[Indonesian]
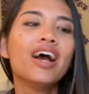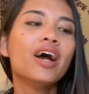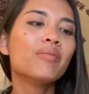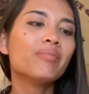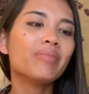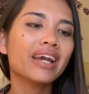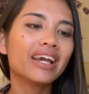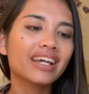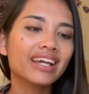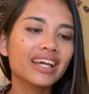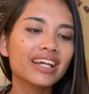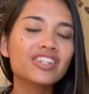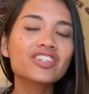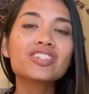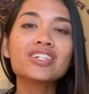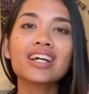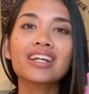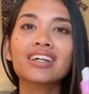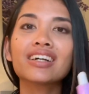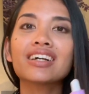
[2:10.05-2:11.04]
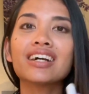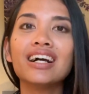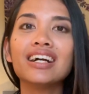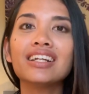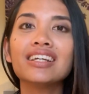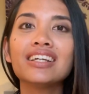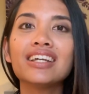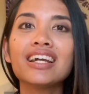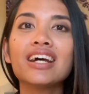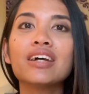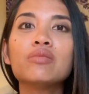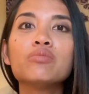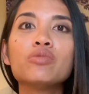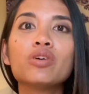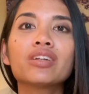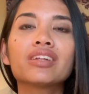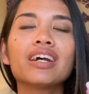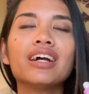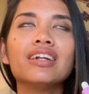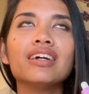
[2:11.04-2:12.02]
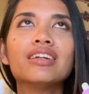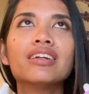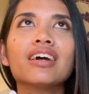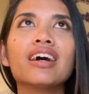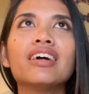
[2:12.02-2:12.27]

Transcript: pengen share ke kalian buat kalian yang